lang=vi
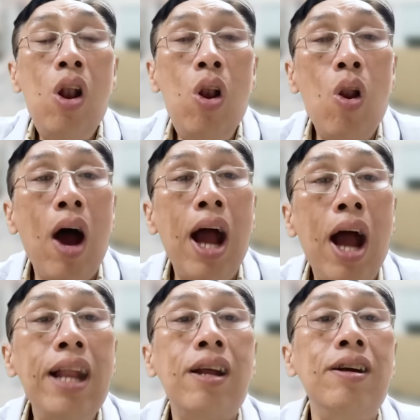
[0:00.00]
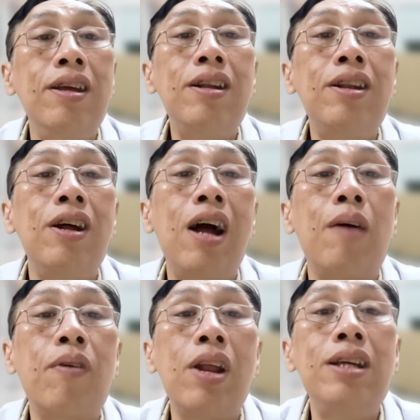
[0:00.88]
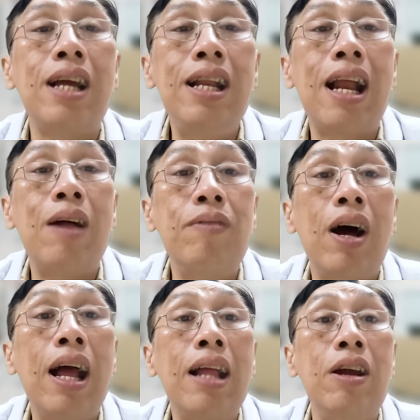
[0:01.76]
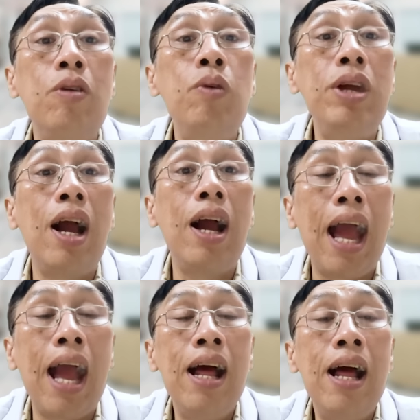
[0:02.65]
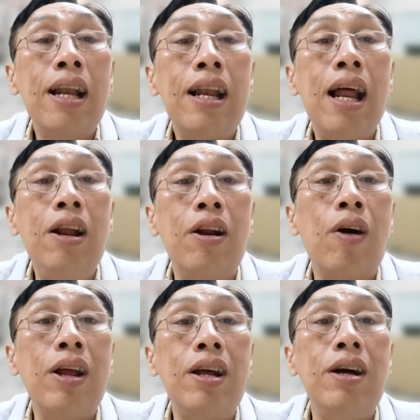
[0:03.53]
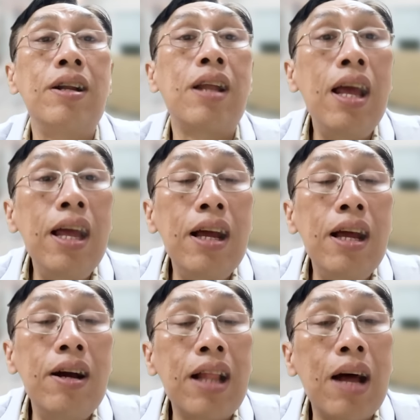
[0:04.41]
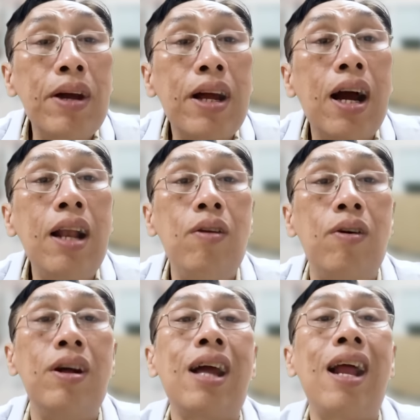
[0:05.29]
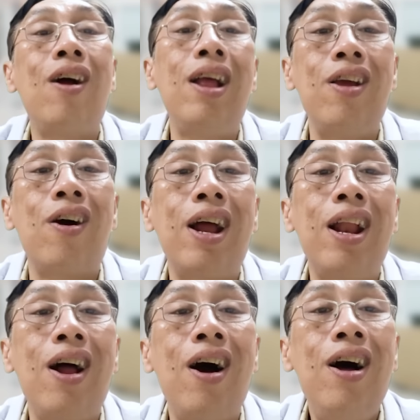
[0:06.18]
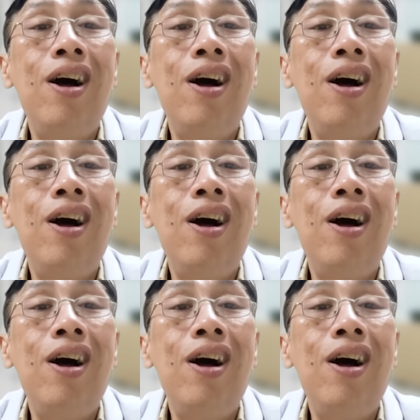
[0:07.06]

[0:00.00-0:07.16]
loại trừ những trường hợp có thể xảy ra đồng thời hay những nguyên nhân khác đã được loại trừ thì người ta mới kết luận cái đó là do cái đó